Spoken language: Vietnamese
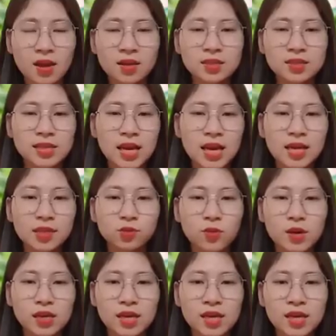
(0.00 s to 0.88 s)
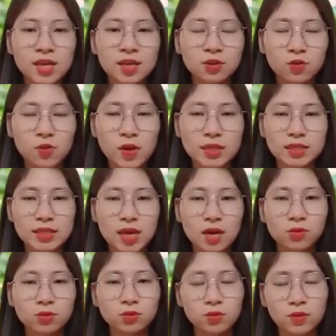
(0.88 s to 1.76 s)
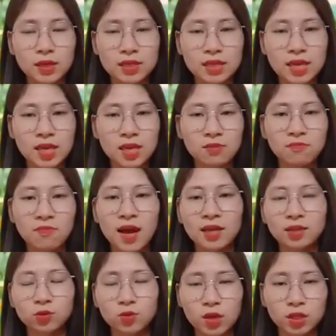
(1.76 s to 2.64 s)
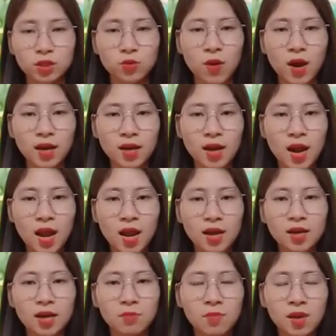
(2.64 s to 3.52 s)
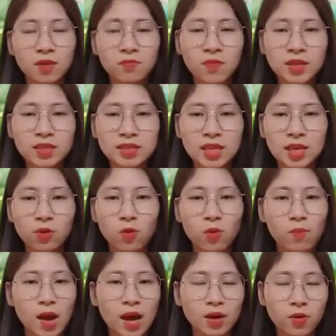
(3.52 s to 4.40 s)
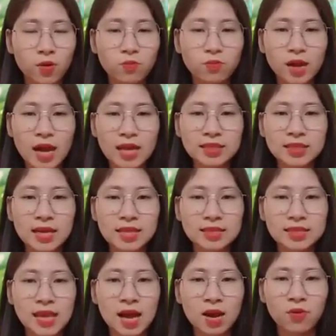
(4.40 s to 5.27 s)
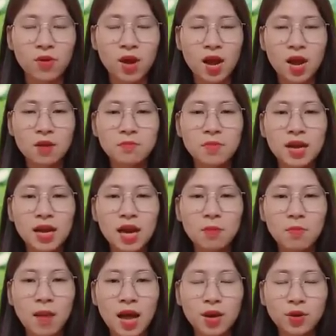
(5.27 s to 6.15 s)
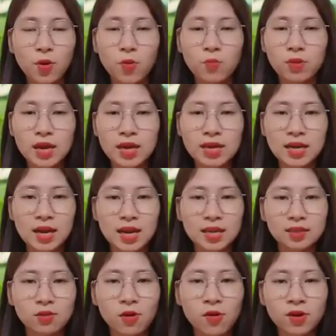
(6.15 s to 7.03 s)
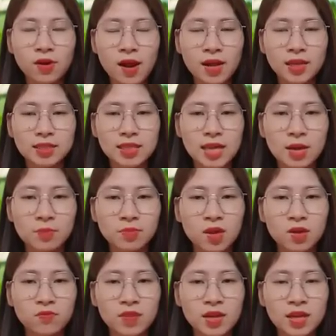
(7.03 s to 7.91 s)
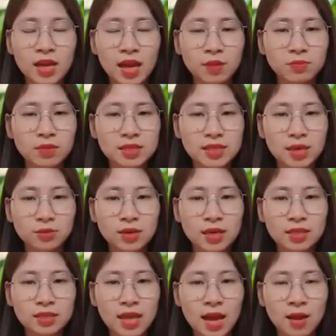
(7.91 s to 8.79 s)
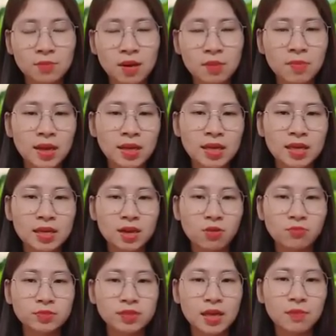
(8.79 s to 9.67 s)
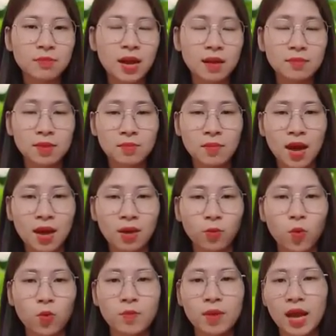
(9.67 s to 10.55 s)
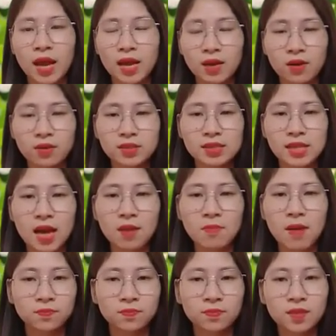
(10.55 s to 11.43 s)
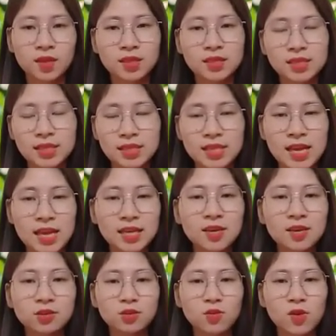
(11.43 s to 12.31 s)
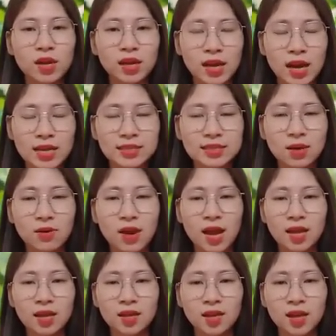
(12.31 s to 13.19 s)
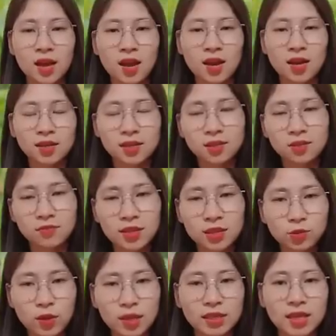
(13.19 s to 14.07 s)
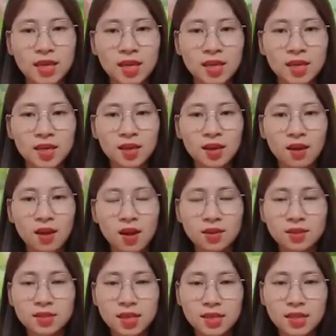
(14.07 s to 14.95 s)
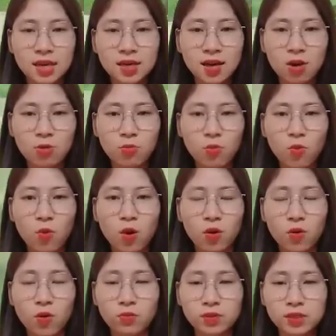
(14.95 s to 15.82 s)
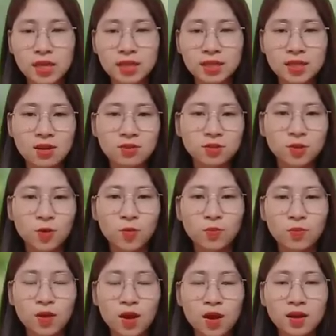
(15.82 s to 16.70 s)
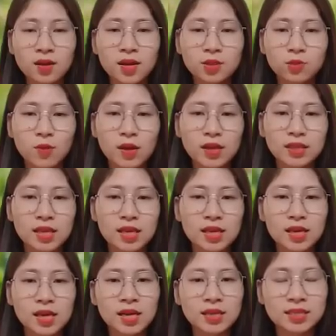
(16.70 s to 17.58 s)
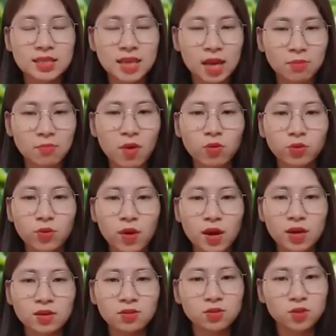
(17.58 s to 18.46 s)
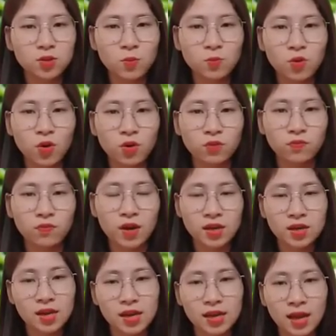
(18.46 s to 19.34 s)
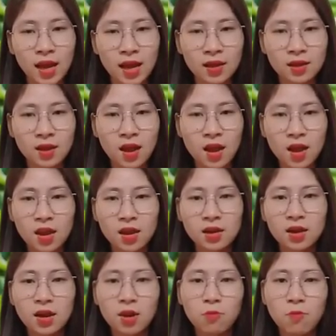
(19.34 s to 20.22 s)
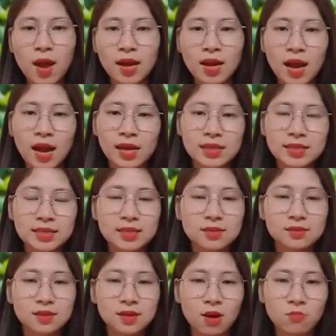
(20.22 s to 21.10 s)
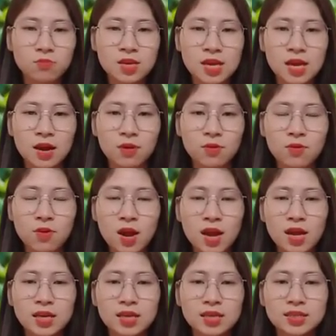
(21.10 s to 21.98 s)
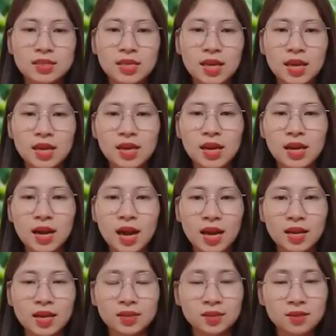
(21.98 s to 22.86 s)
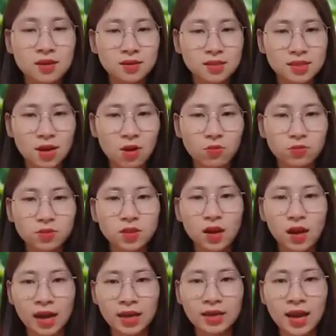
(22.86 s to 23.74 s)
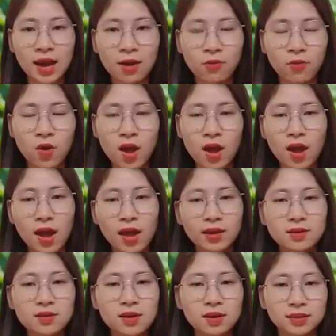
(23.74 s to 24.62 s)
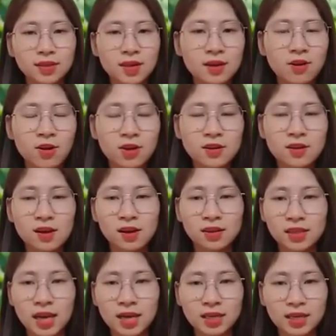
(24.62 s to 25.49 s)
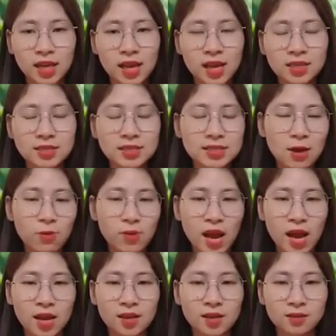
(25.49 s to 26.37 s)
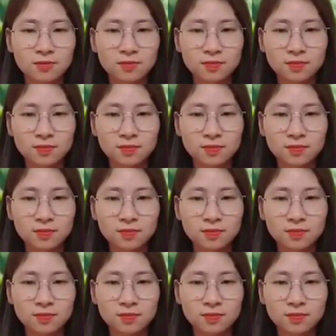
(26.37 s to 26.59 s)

sẽ là tuổi Thìn, tuổi Dậu, tuổi Tỵ và tuổi Tuất. Để biết vận trình của bạn hôm cát ra sao, mời các bạn cùng Lịch ngày tốt xem tử vi ngày 16 tháng 8 năm 2023 của 12 con giáp. Chi tiết từng tuổi ngay sau đây. Tử vi tuổi Tý. Dưới tác động của cục diện tương xung, người tuổi Tý cần tránh mâu thuẫn, xung đột với người khác. Nếu bạn hành xử không khéo thì dễ để lại ấn tượng xấu cho lãnh đạo, ảnh hưởng tới con đường thăng tiến sau này.